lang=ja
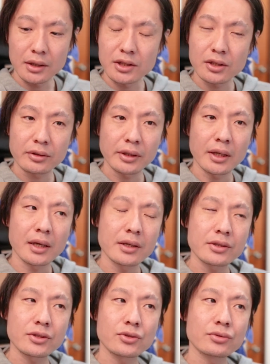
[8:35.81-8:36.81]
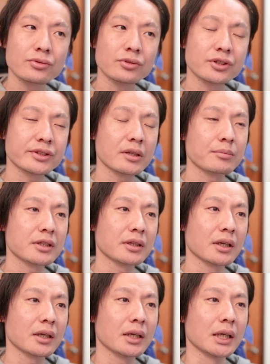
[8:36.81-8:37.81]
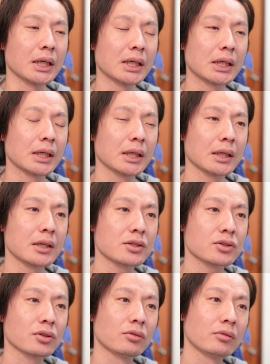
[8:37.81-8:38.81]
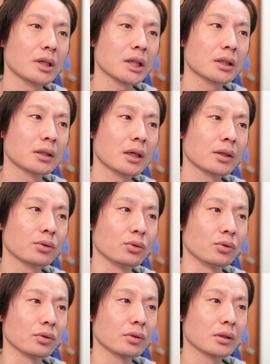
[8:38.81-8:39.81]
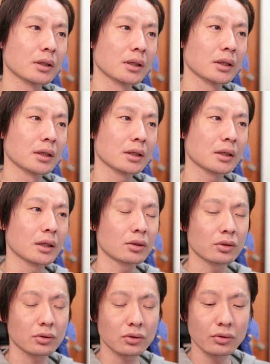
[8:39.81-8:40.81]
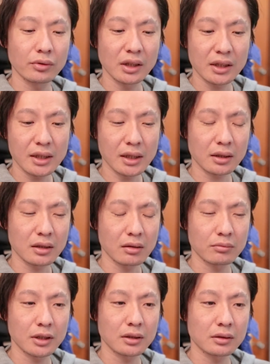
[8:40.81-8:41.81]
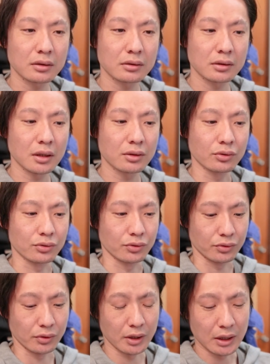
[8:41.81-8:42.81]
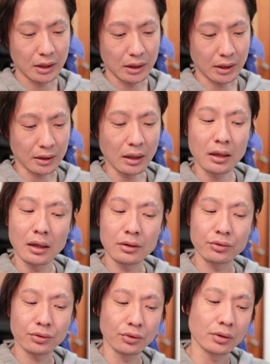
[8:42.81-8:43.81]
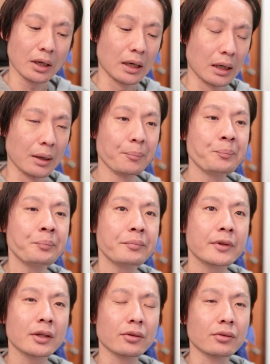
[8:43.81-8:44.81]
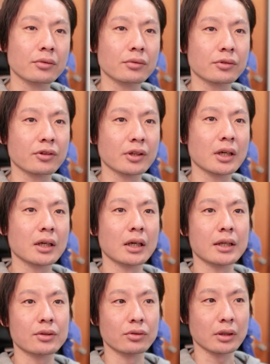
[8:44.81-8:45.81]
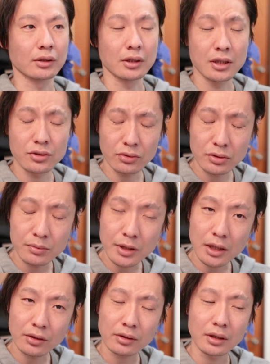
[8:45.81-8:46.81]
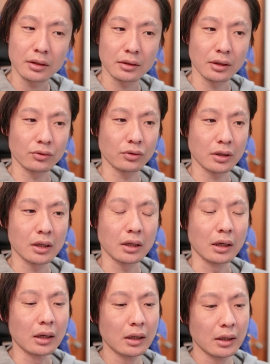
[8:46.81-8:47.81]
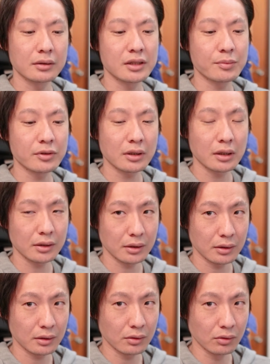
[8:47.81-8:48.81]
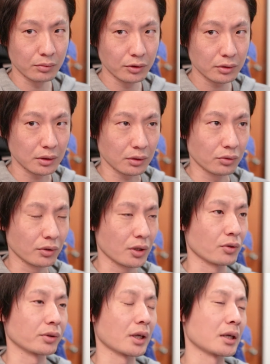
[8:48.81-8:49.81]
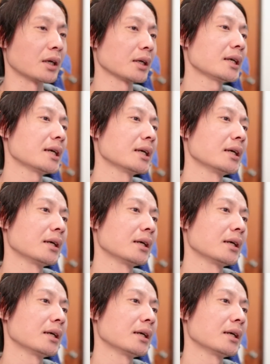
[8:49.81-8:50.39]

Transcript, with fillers: 実際編集をしてみて、編集が終わった後、カット割りや画面などの画角とか、そのつながりとか、非常に見やすかったとか、自分が思った通りの狙い